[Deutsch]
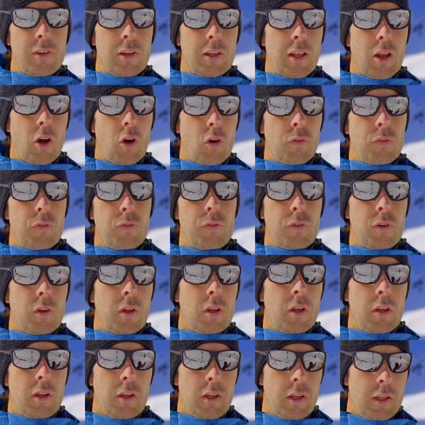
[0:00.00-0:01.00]
Ich laufe
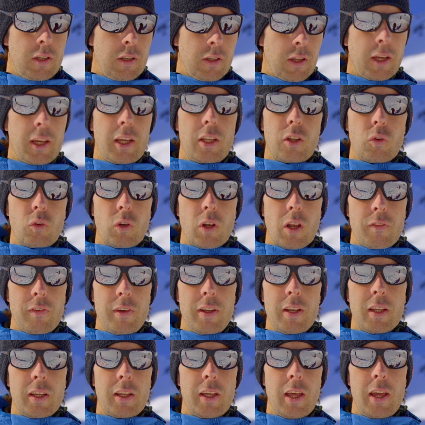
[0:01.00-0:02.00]
in Richtung
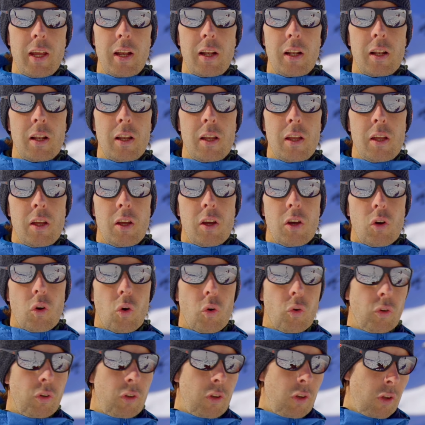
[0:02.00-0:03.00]
Lawinenkegel
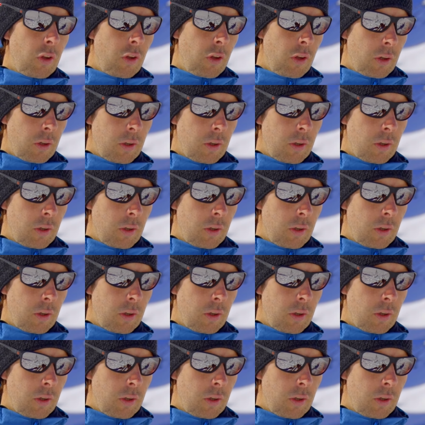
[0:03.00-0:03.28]
und